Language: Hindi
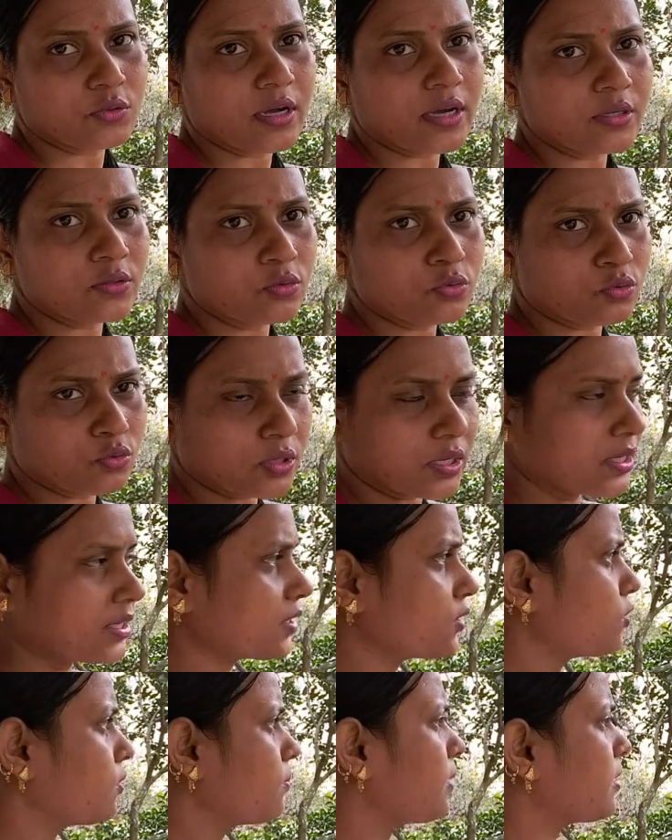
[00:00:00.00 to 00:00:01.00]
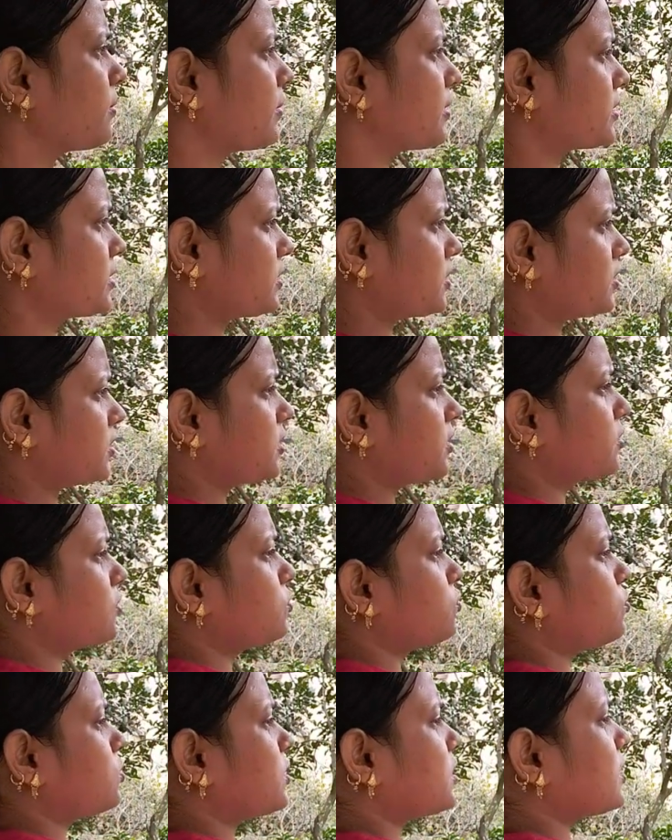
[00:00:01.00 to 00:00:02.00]
चुका है तो उसका ये दवाई मैं छिड़क
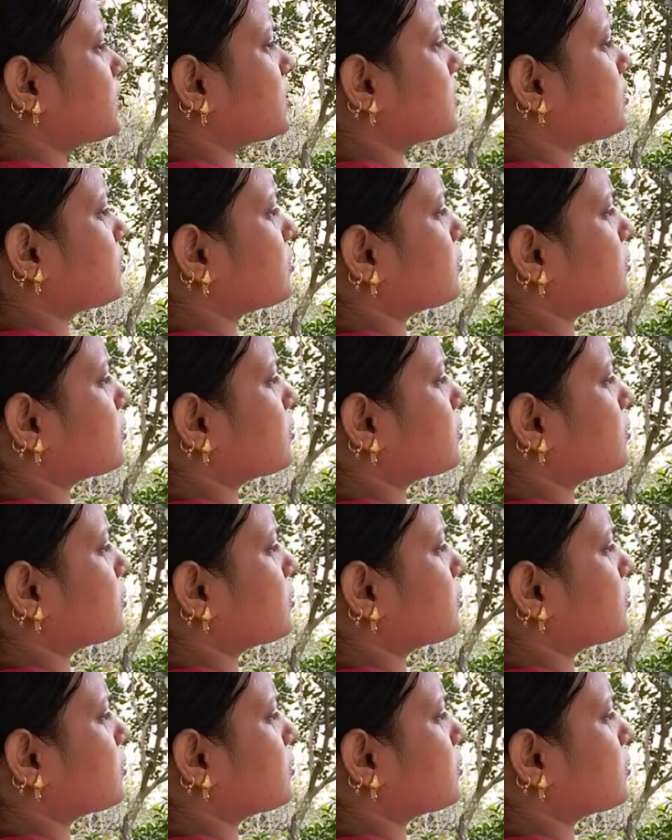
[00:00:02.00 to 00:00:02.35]
दूंगी